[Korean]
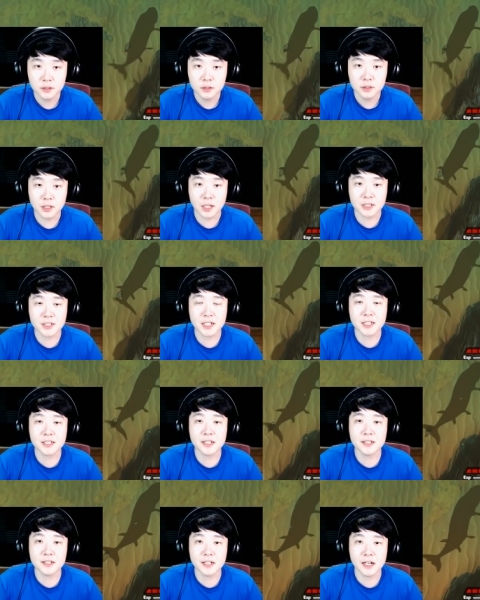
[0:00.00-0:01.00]
자 같이 가자
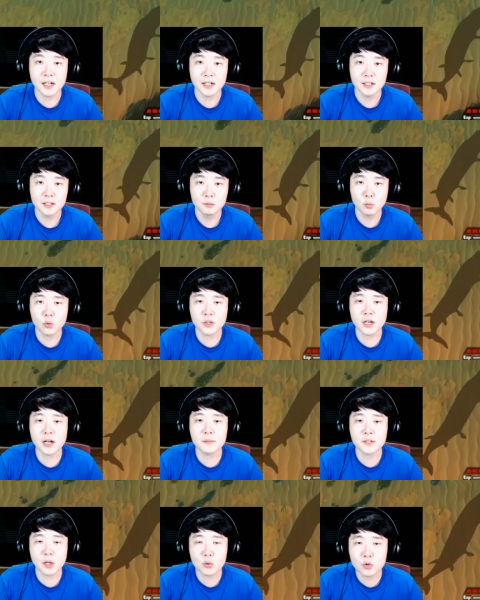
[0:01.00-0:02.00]
얘들아. 모사랑
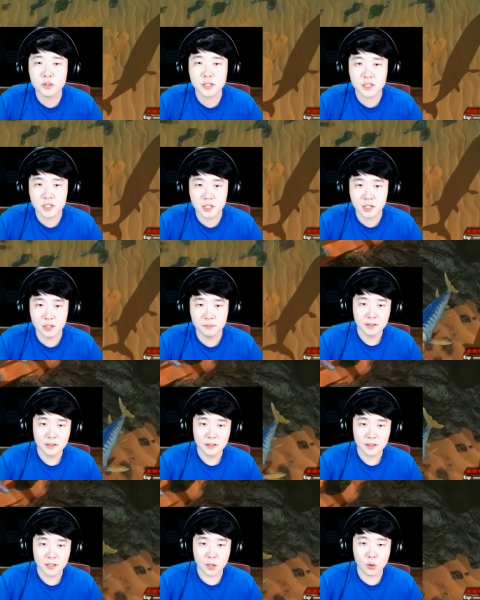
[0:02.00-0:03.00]
한번 싸울거다 지금.
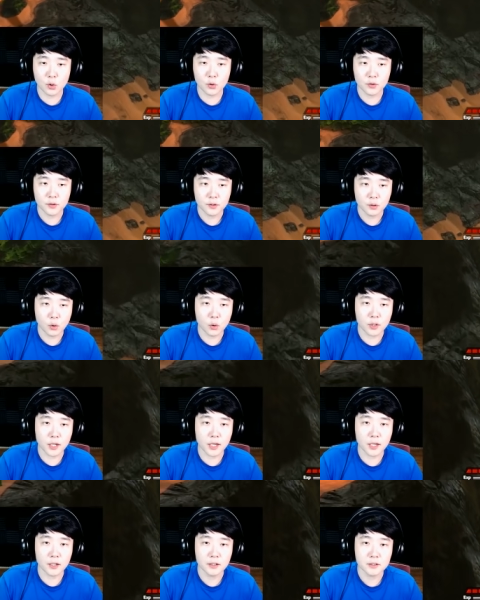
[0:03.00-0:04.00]
깽온.
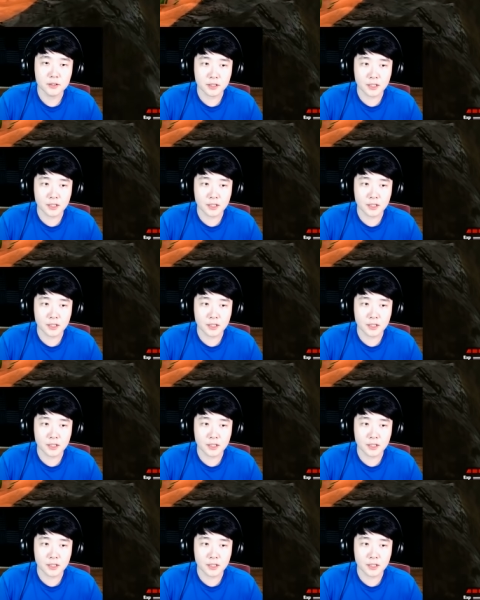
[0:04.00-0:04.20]
오케이 자